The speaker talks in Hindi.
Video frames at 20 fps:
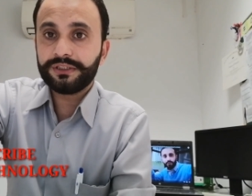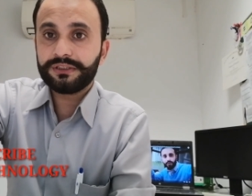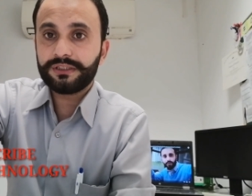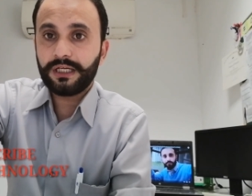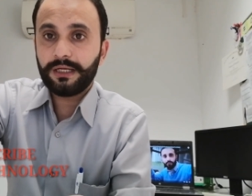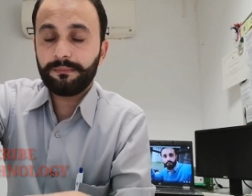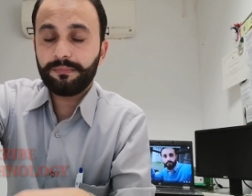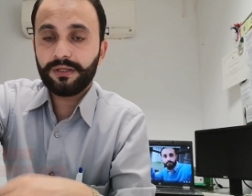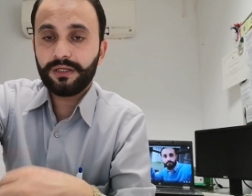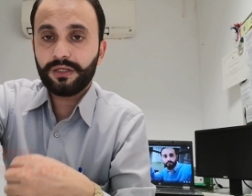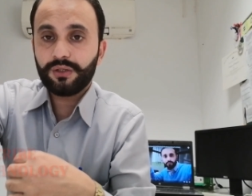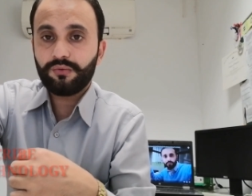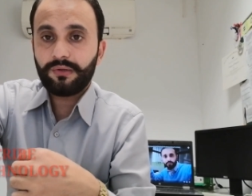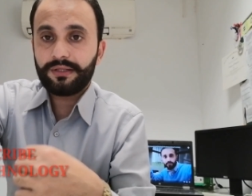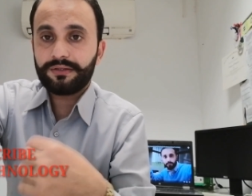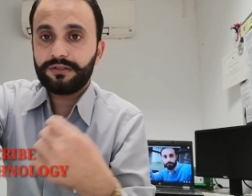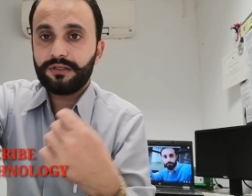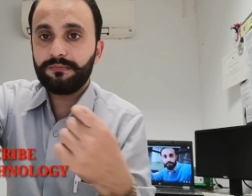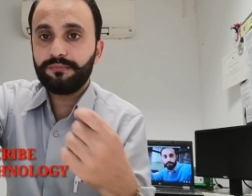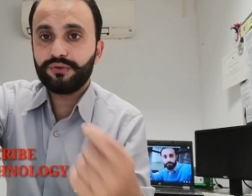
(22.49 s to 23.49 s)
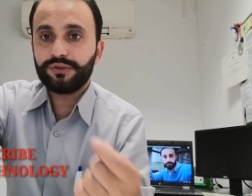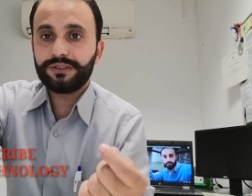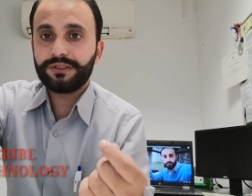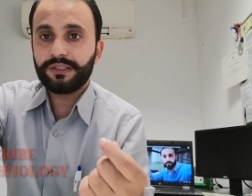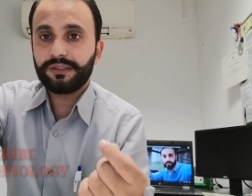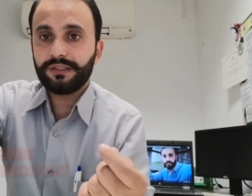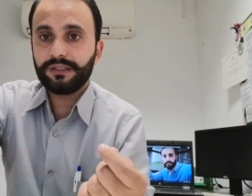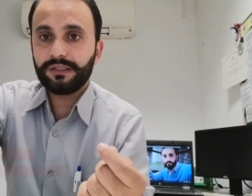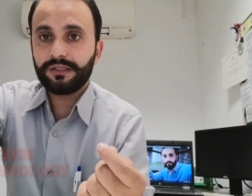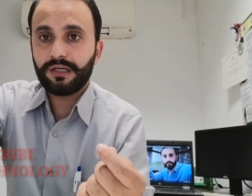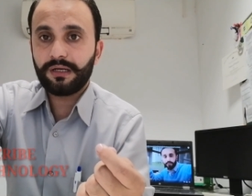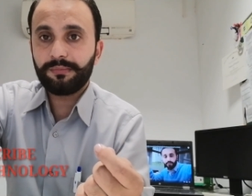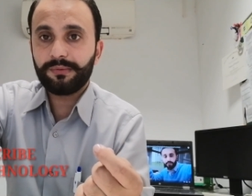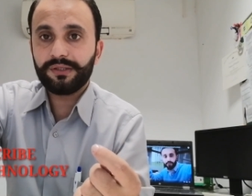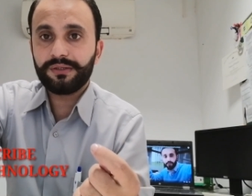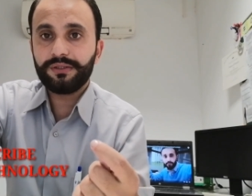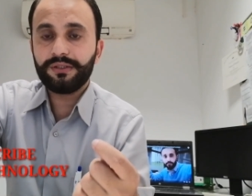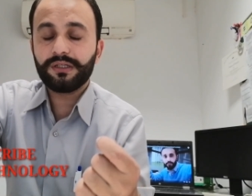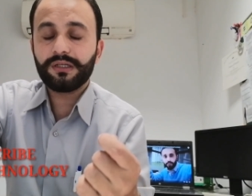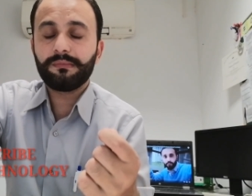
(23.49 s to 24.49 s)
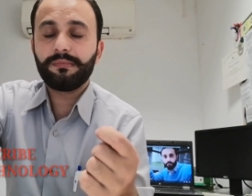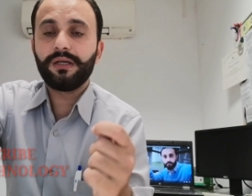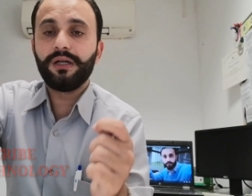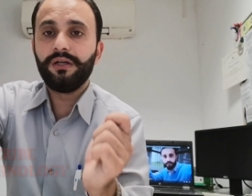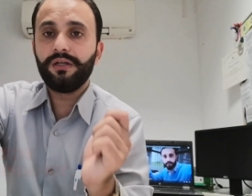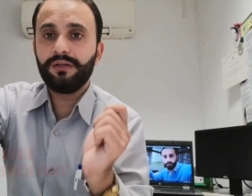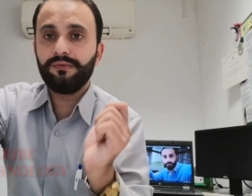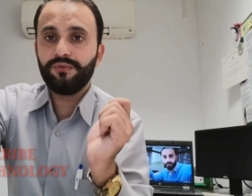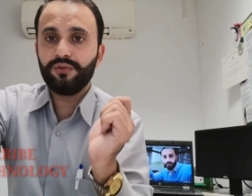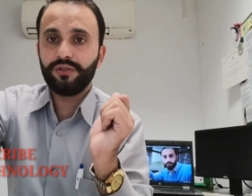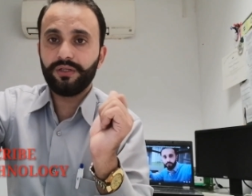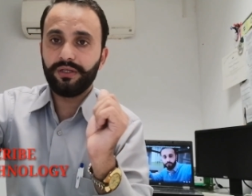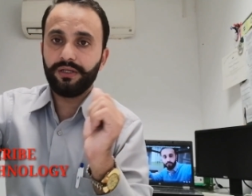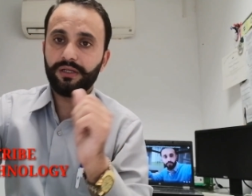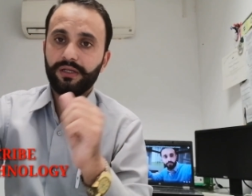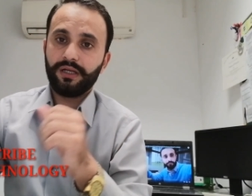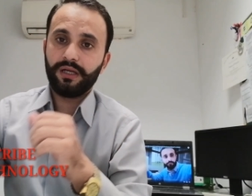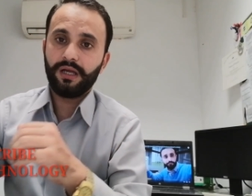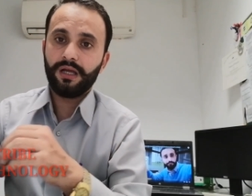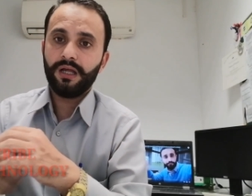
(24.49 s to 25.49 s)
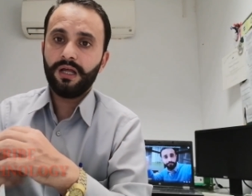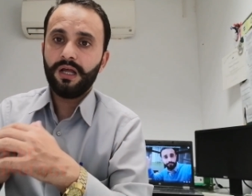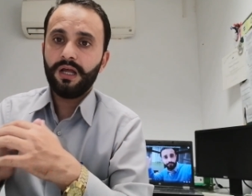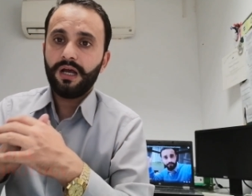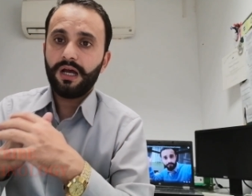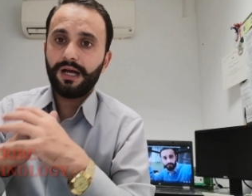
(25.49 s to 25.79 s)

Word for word: किस टाइप के क्वेश्चन पूछे जाते हैं अगर आप किसी जगह पर इंटरव्यू देने गए हैं